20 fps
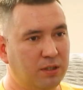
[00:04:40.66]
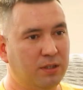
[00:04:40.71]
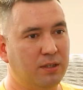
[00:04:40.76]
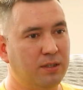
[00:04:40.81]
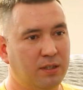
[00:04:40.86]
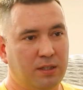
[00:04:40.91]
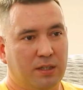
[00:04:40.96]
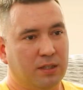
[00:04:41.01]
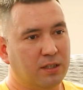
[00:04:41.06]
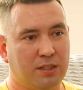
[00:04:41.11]
ни,
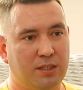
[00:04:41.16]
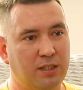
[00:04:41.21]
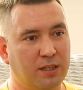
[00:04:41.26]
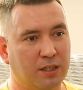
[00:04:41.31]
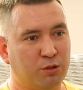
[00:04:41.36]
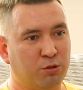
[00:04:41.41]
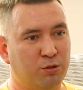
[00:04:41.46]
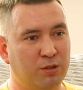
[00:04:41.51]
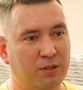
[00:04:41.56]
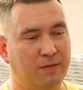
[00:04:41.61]
ни
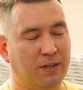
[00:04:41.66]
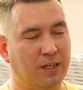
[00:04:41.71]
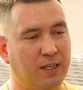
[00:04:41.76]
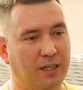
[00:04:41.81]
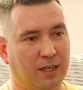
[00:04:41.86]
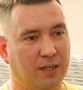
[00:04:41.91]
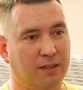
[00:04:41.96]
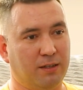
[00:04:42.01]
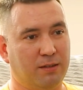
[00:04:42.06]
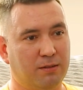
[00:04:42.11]
на что не
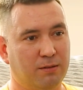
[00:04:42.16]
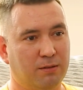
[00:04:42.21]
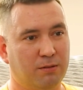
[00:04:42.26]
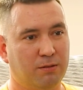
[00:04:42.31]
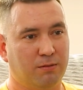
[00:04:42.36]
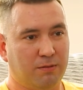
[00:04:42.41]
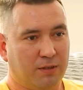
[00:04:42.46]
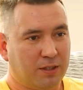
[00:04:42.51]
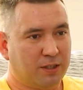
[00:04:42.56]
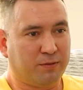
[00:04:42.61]
влияет.
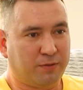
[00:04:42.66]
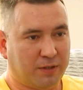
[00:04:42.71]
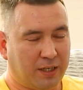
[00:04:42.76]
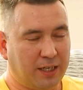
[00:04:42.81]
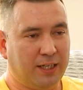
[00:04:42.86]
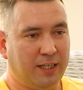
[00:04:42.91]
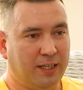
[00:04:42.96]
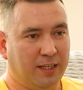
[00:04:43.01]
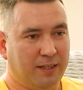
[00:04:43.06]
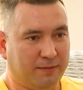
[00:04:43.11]
У вас же в
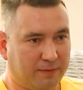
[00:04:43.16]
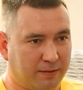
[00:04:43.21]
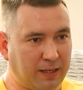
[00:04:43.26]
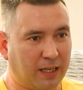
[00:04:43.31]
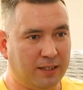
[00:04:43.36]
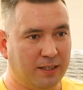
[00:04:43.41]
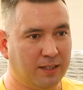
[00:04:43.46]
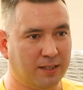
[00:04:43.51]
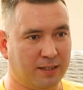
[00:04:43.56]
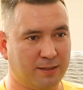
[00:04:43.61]
карьере
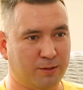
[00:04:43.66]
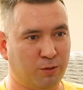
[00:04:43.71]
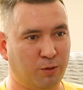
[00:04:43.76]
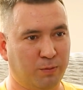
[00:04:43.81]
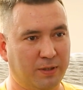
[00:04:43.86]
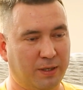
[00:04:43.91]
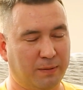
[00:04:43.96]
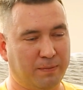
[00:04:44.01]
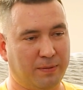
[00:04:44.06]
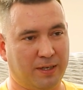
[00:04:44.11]
одни
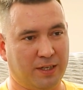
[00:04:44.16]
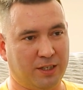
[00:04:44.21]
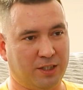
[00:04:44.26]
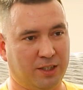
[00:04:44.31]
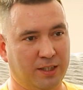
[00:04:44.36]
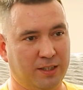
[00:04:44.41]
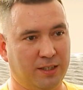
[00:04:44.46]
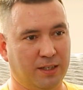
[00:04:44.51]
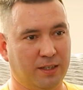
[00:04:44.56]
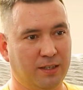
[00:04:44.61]
разгромные
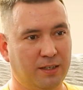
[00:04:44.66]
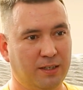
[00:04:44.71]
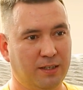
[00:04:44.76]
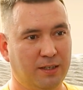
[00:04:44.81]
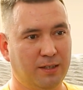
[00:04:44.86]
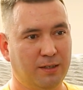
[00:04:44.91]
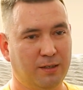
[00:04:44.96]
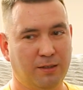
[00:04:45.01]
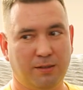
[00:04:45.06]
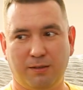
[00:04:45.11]
поражения.
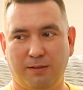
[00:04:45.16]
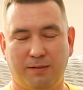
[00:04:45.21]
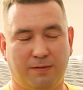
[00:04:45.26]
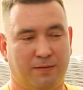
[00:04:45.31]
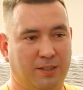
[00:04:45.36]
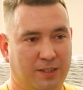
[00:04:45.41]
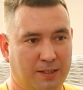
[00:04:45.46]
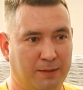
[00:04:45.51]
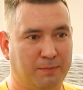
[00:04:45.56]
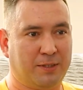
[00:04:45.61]

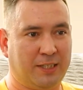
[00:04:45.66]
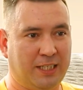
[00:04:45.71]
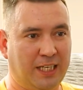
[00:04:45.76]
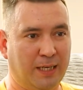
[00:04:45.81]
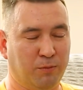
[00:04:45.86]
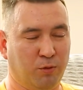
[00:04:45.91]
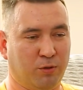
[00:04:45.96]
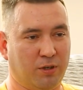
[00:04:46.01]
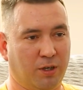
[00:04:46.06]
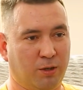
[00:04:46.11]
Вы же нам
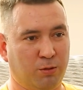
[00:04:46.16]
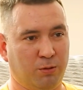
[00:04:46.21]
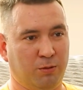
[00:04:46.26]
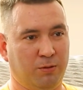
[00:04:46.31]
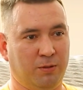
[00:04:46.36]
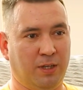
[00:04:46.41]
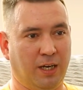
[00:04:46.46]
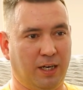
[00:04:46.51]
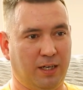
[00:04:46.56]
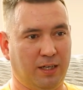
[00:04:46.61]
схему
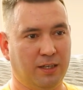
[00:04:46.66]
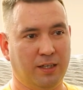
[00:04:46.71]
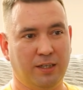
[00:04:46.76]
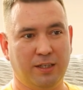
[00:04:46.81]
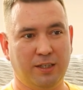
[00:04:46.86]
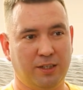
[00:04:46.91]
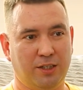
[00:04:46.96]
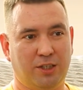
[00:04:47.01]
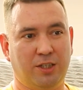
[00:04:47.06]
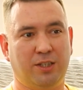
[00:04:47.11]
какую дали.
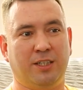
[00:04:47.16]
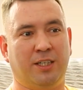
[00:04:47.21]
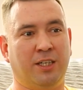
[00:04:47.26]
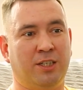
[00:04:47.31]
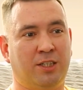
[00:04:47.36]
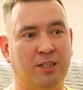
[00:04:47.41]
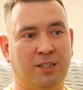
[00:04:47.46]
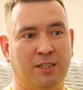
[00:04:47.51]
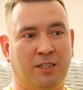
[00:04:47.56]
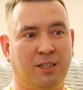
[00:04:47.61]

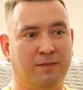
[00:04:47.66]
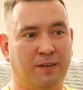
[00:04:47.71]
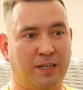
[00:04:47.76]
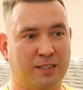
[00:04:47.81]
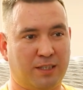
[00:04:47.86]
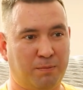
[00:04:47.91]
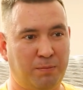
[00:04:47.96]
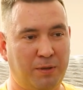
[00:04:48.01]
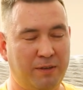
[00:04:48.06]
4-4-2 за